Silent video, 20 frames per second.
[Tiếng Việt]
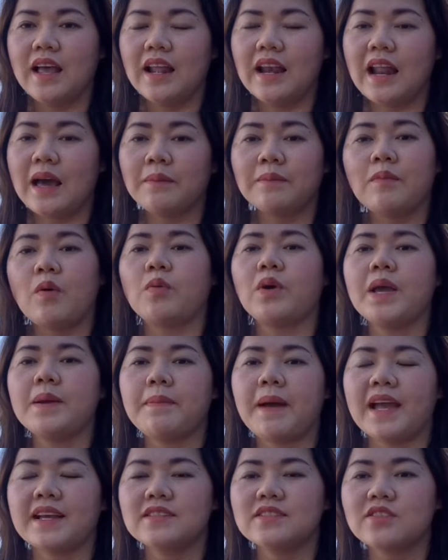làm một cái
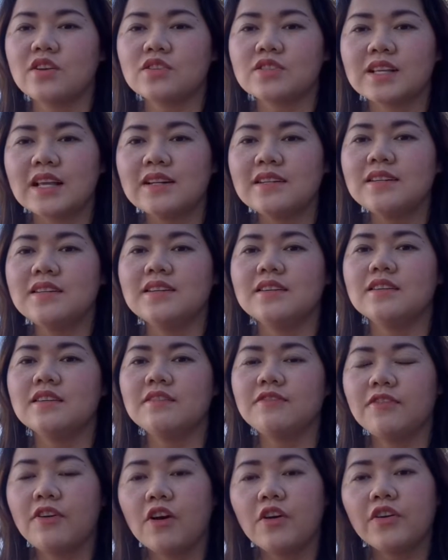bảng so sánh giữa
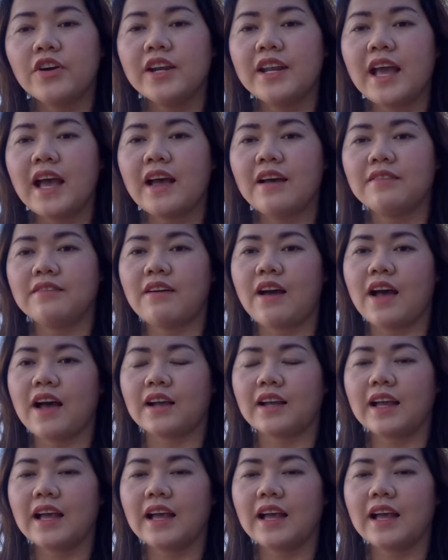Florida và